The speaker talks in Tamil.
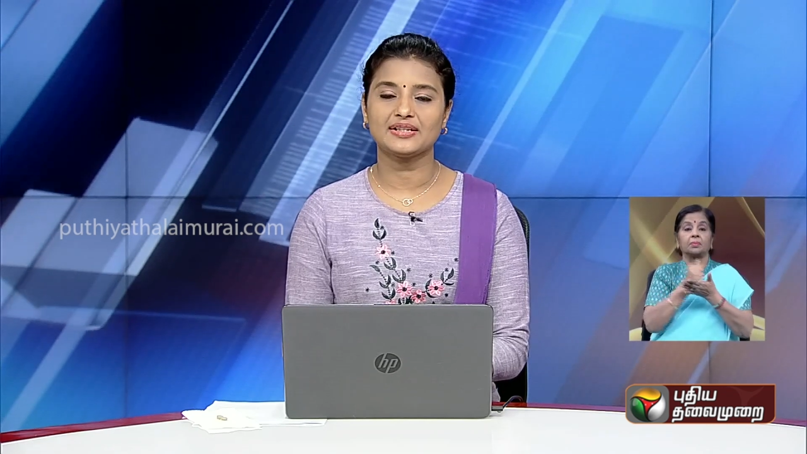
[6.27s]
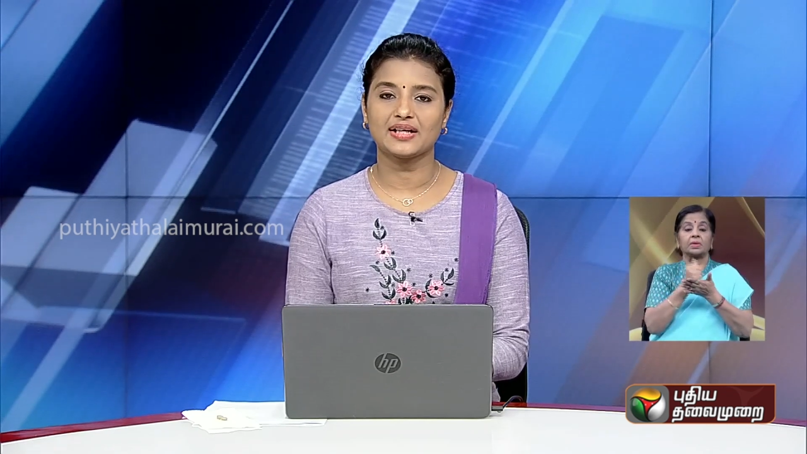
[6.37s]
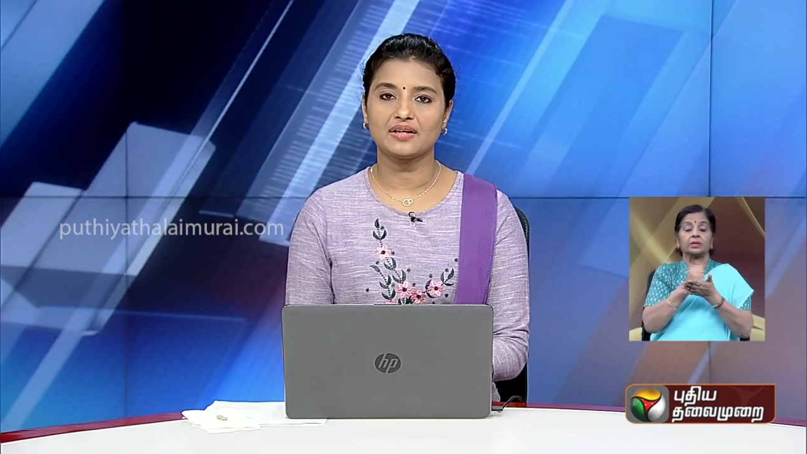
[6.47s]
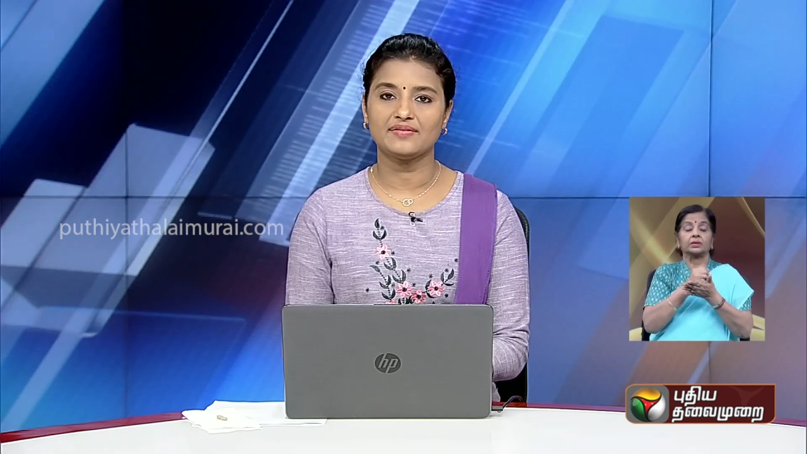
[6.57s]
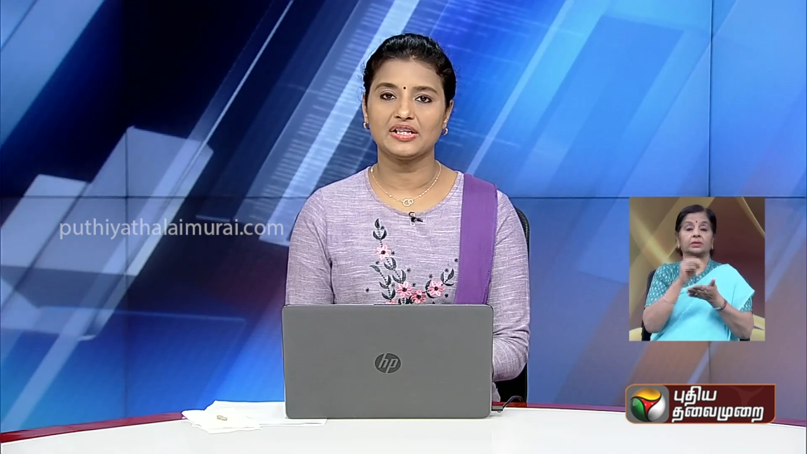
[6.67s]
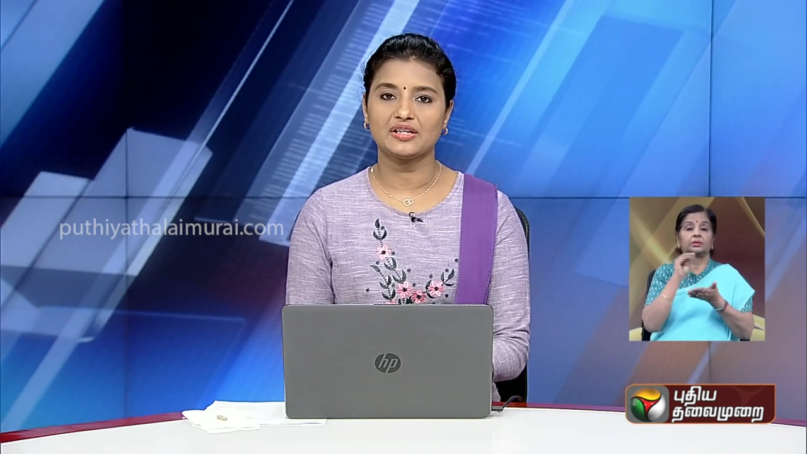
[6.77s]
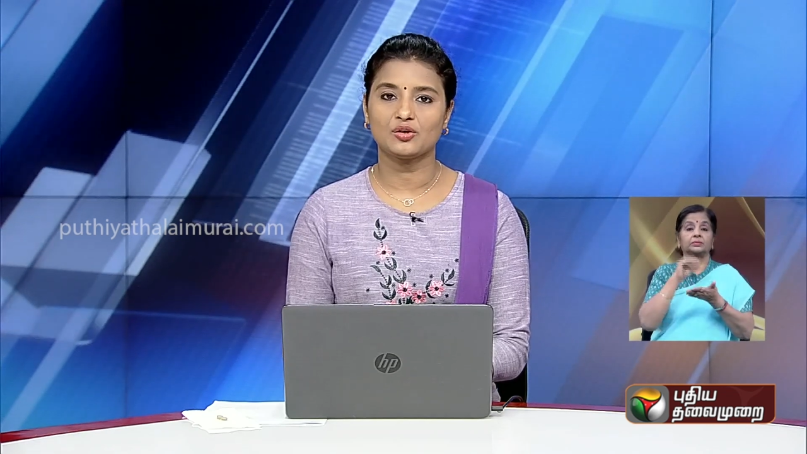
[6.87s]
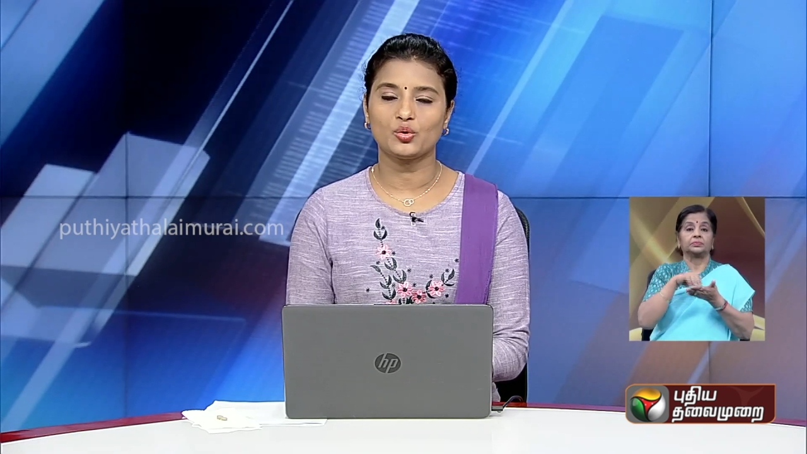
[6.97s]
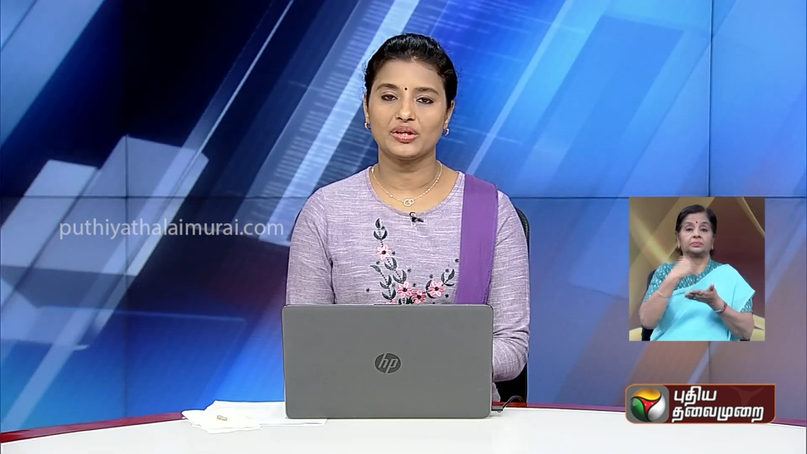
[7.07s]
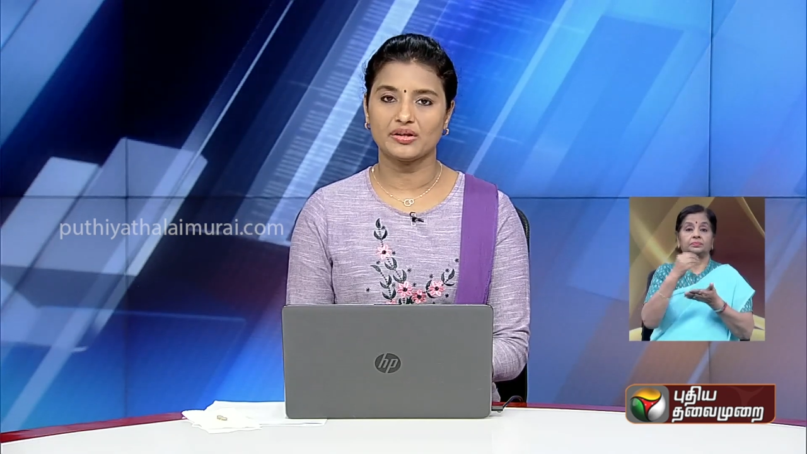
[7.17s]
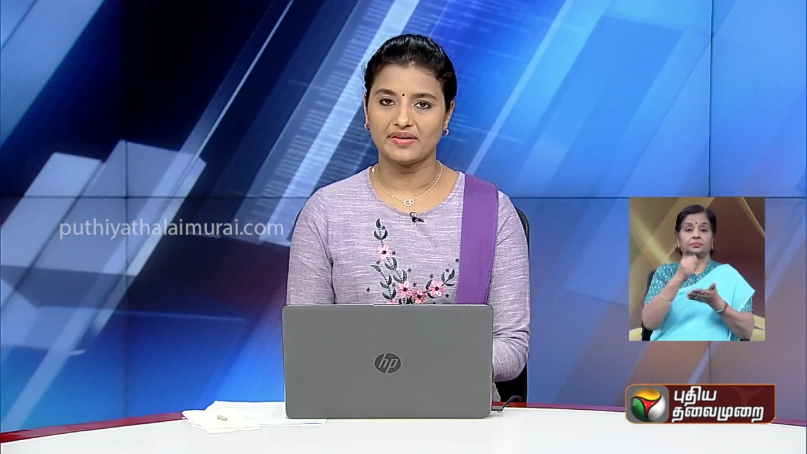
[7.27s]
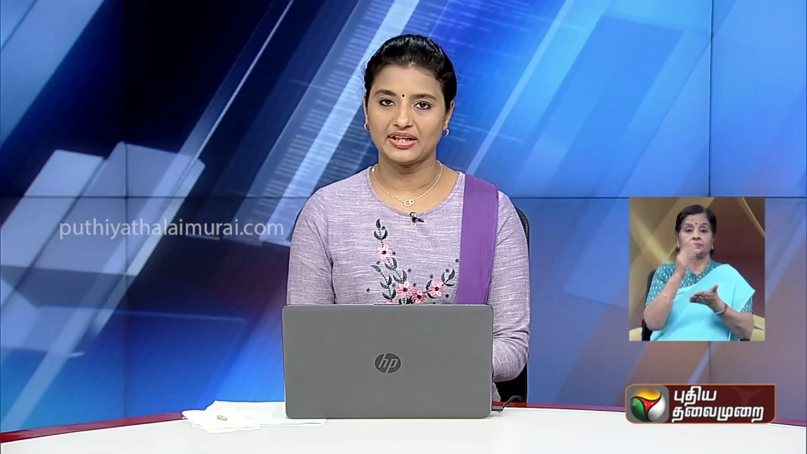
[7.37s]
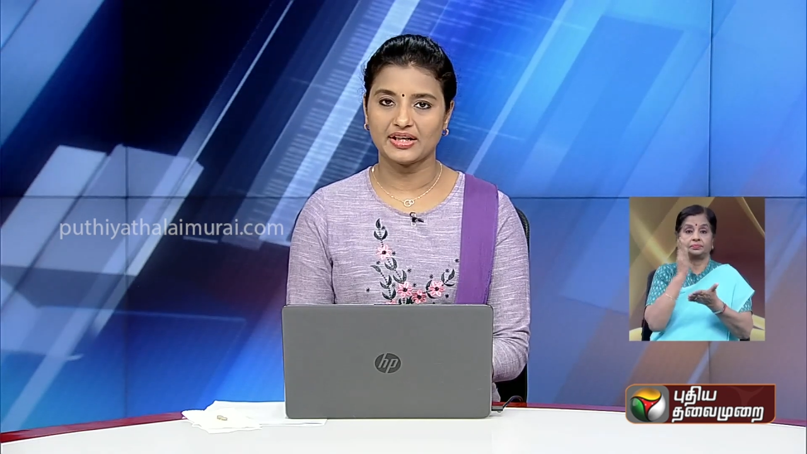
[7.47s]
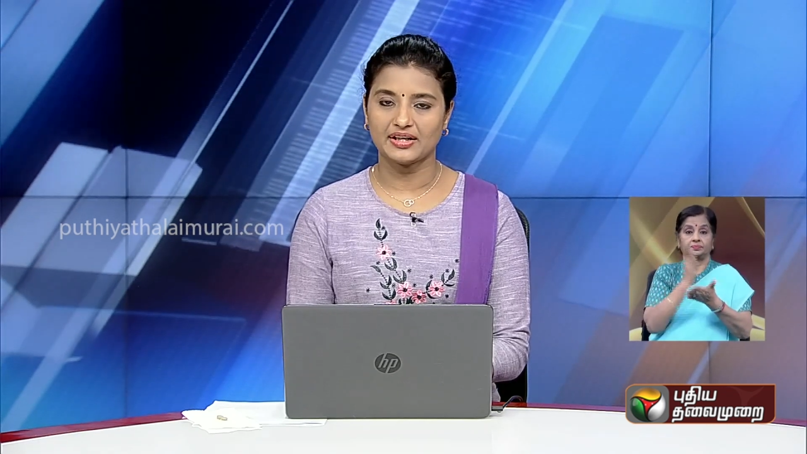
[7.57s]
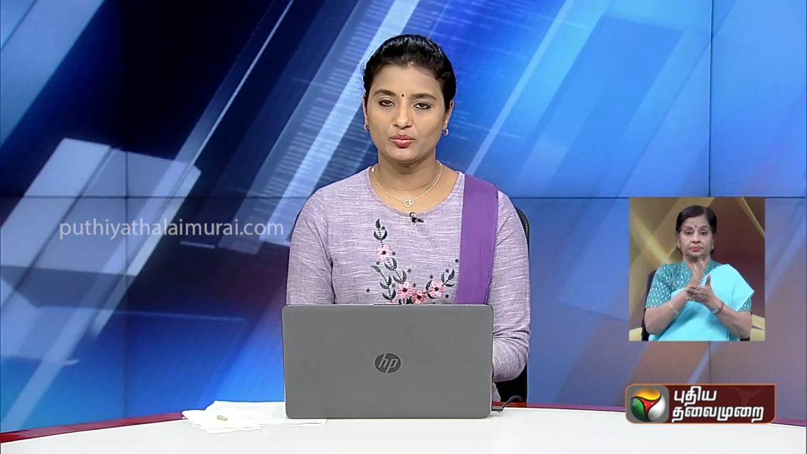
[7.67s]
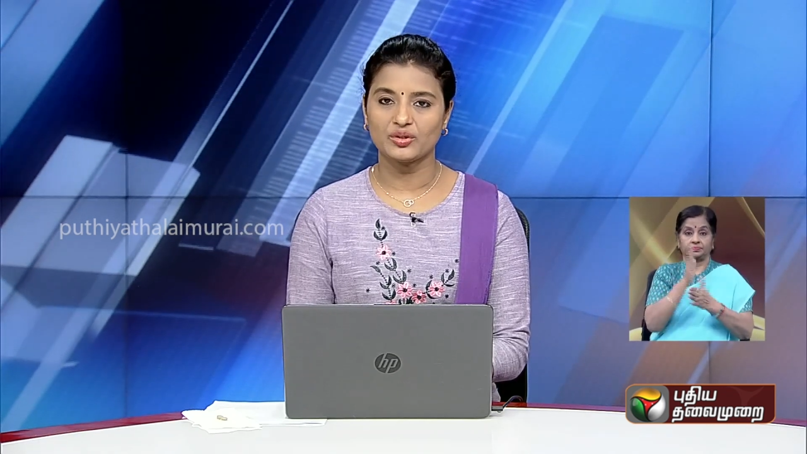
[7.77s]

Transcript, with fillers: தடை விதிக்க கோரிய வழக்கை